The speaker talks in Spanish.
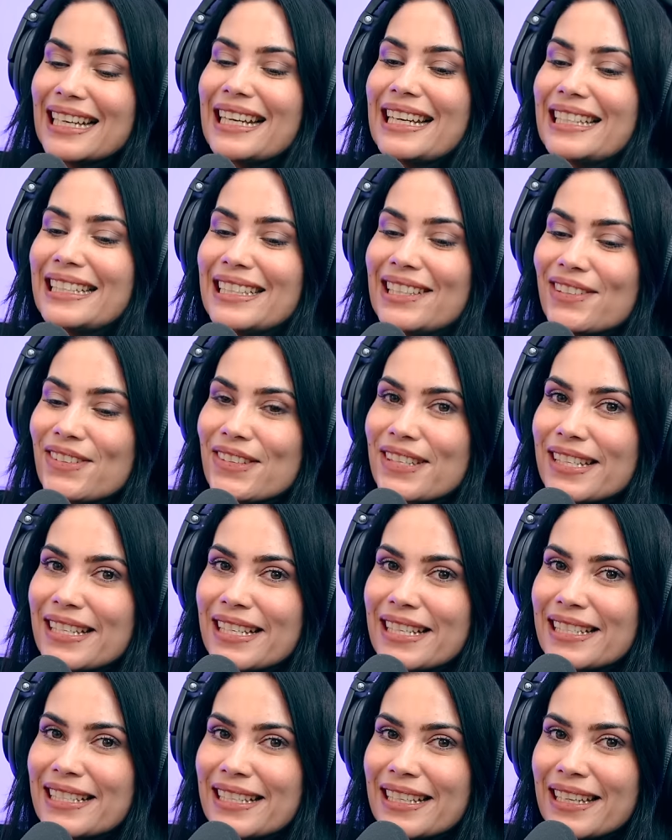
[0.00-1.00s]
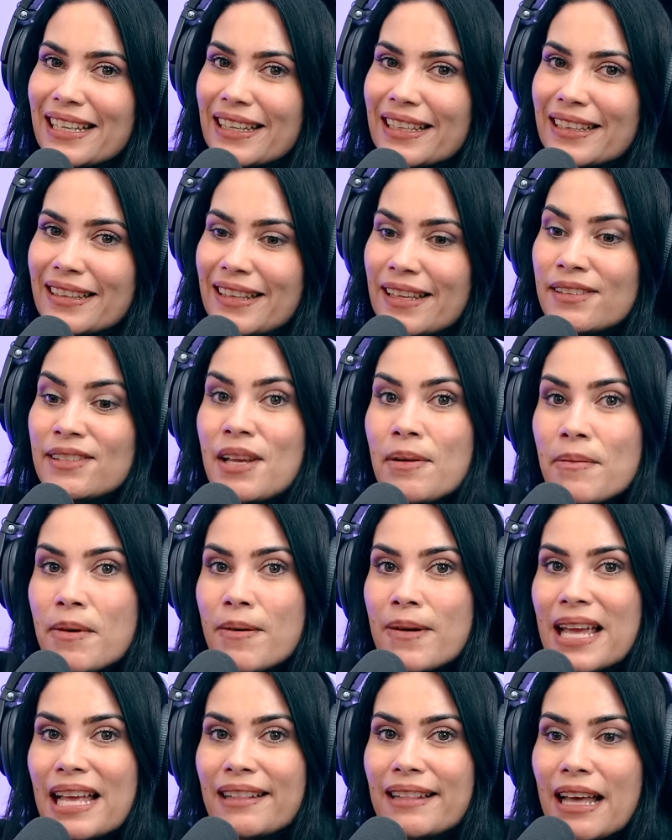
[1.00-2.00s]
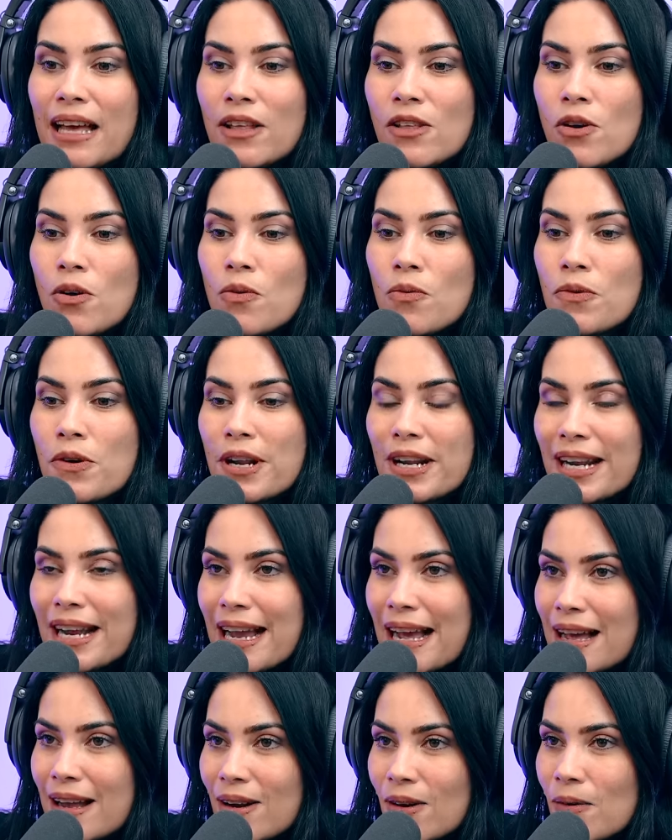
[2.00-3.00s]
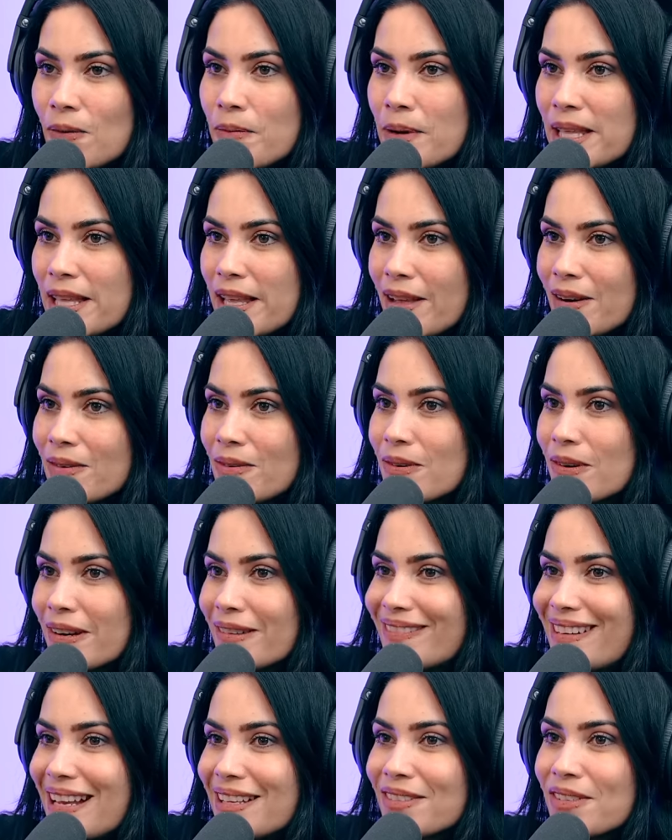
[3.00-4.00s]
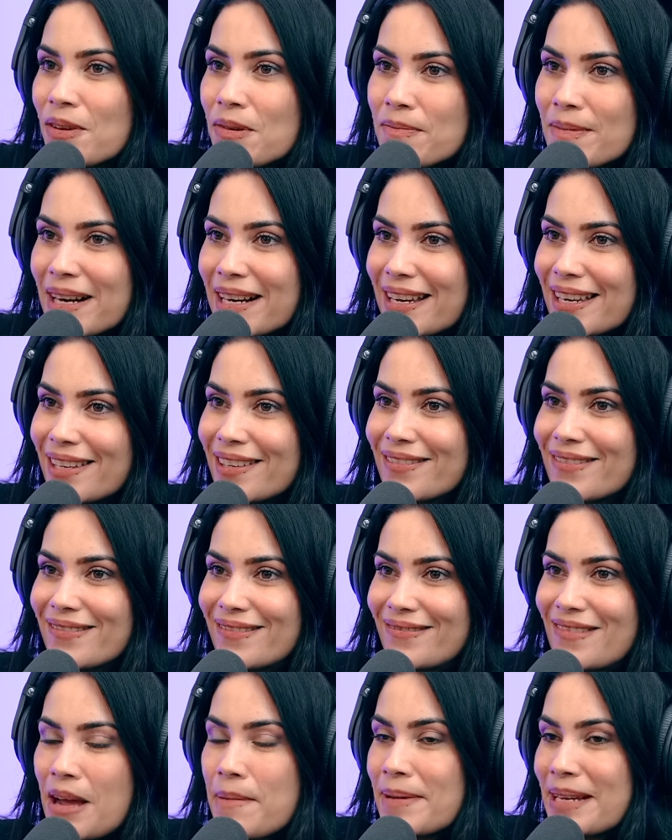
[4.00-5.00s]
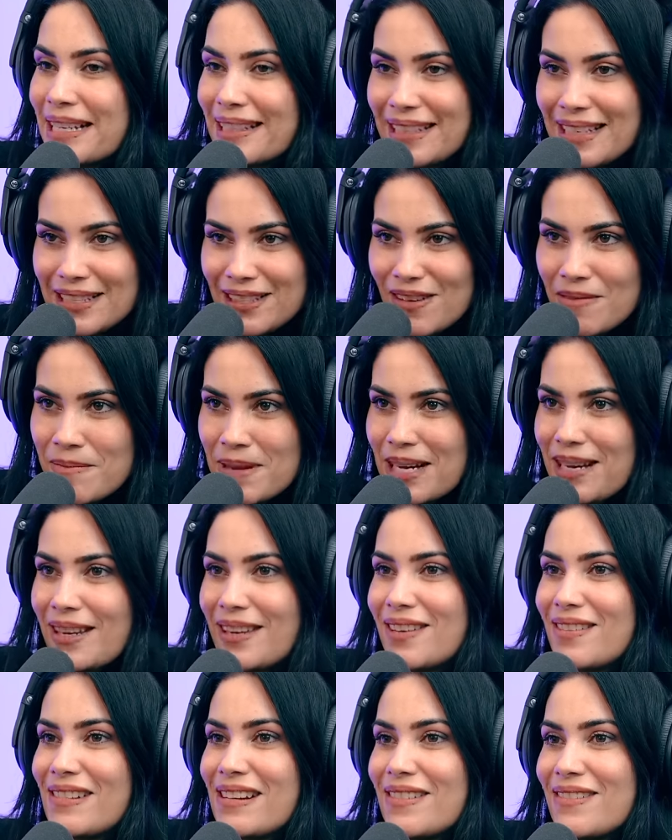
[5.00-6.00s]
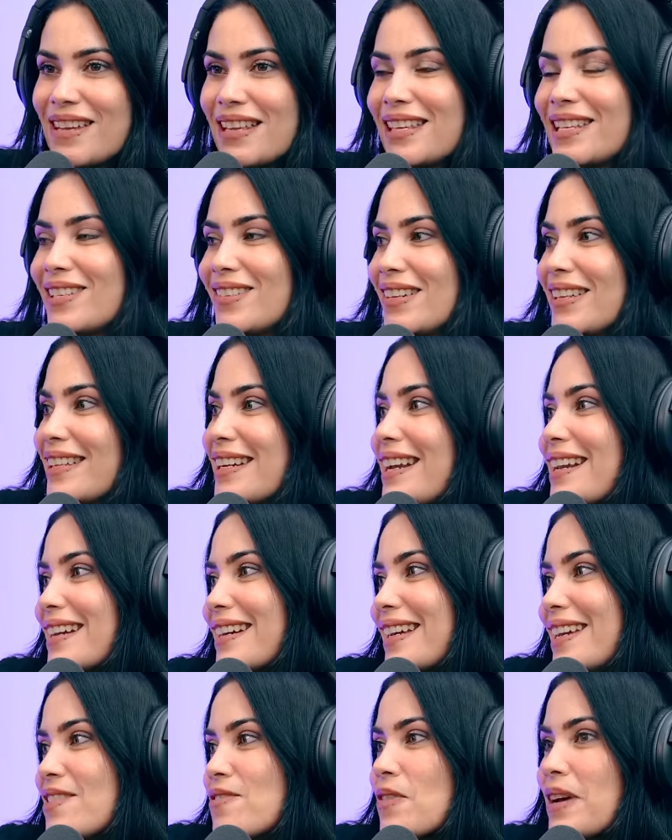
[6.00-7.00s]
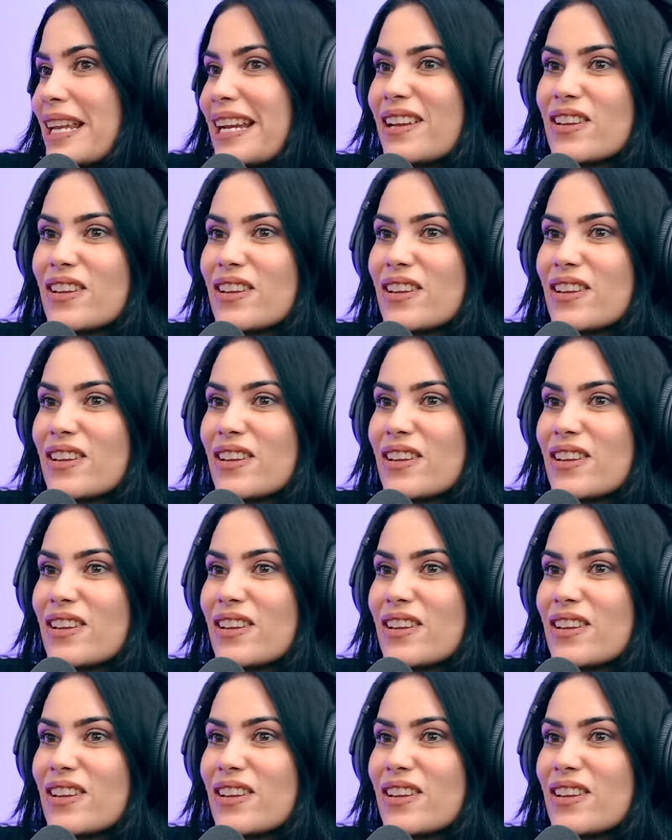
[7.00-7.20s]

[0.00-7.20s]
Entonces, este, ya me habían dado un regalo, me dieron unas sombras que una paleta de sombras que yo le había dicho a Adriana que yo quería.